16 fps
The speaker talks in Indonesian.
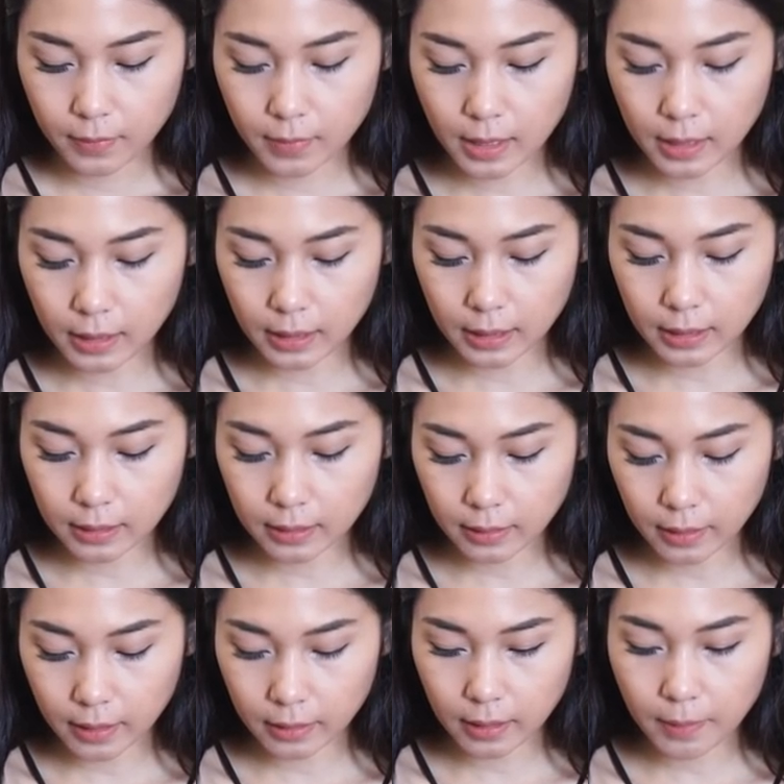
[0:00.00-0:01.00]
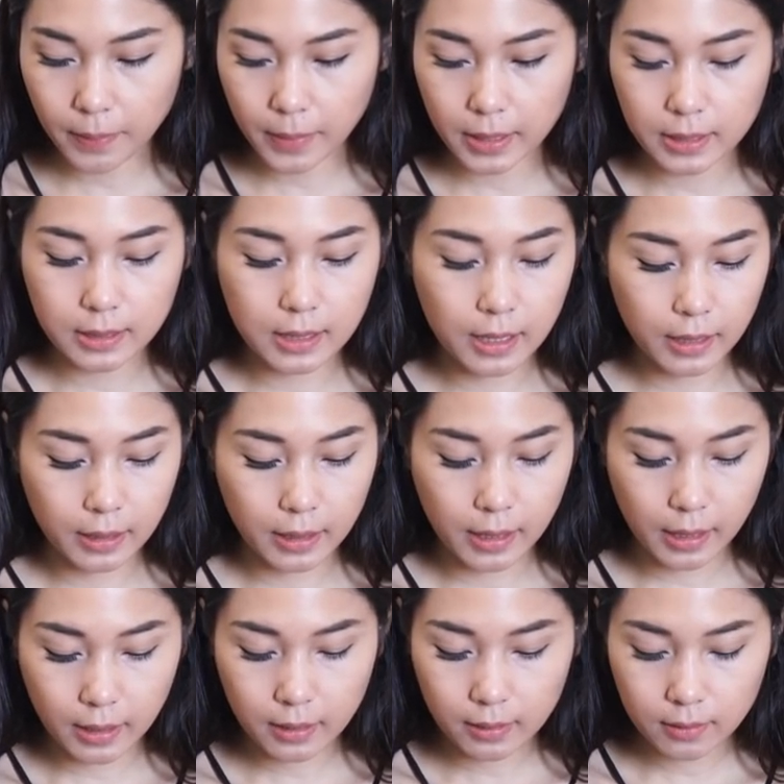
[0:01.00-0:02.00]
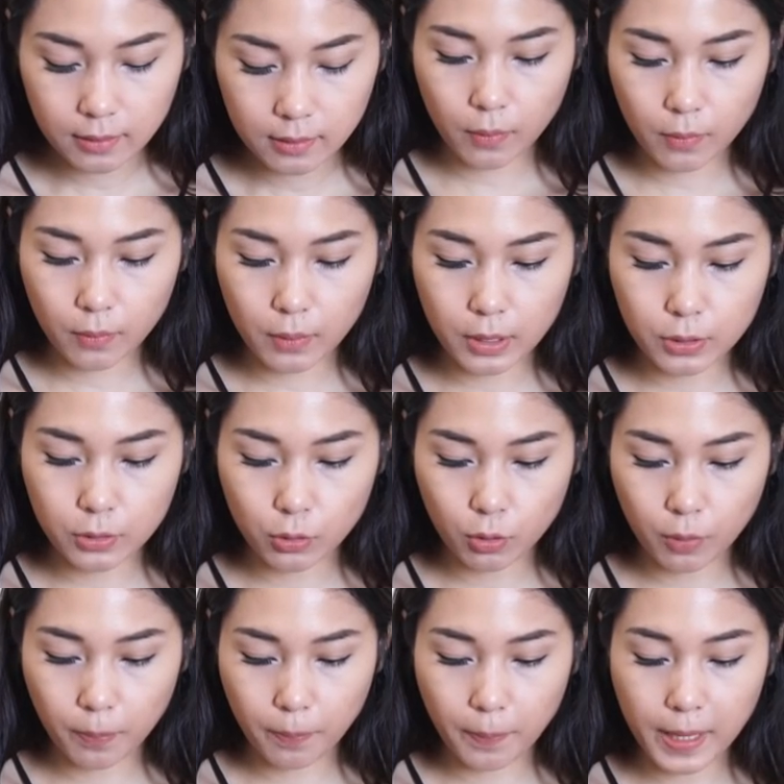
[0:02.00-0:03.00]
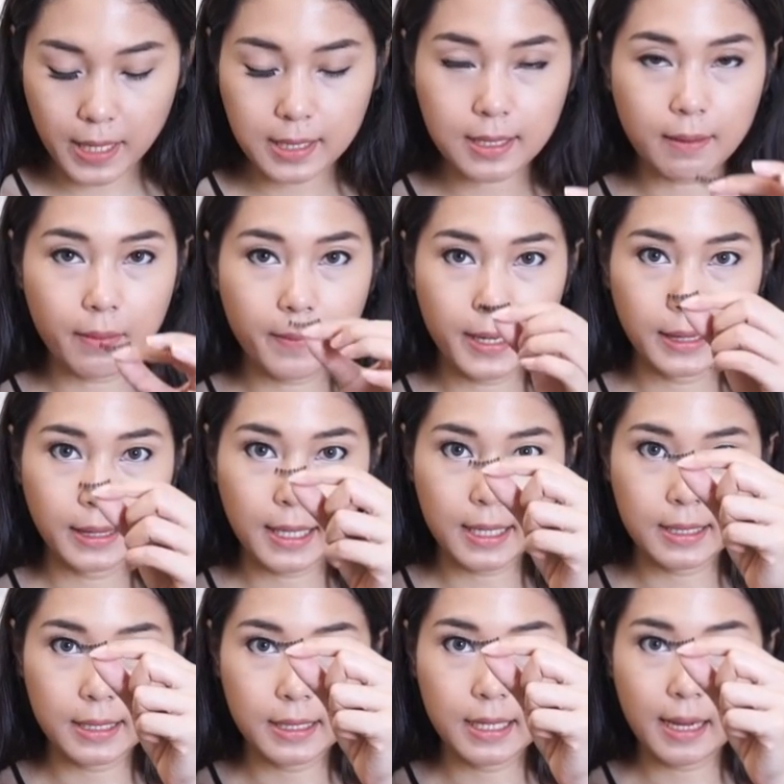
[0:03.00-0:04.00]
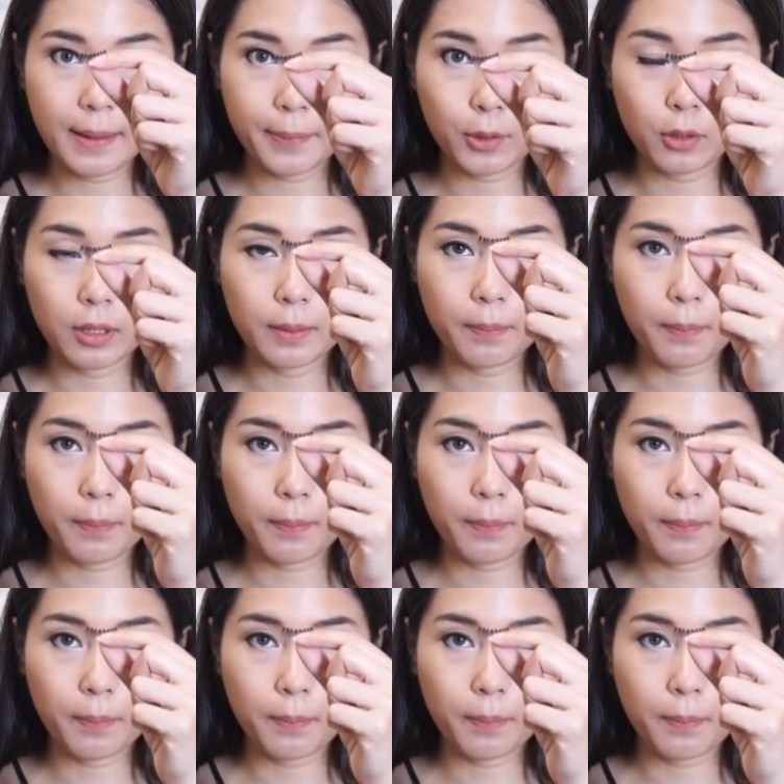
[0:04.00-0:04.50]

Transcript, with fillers: dan ini ternyata panjangnya udah cukup pas sama mata jadi nggak perlu